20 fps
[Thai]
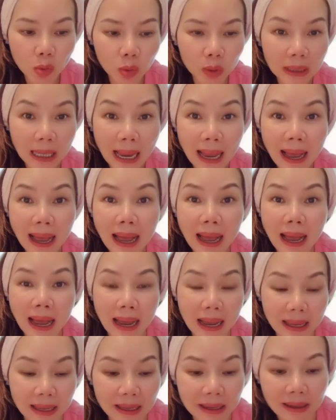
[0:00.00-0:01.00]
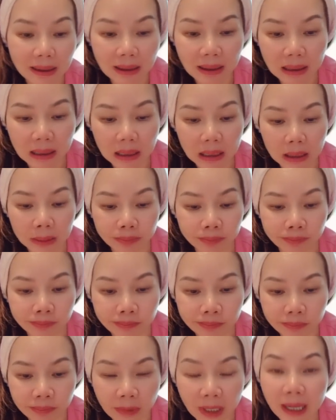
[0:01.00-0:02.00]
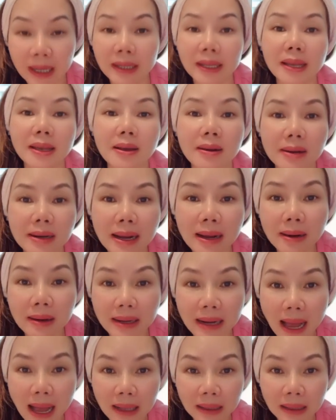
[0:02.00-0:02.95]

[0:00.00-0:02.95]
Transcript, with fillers: วถ่ายคดีรักร้า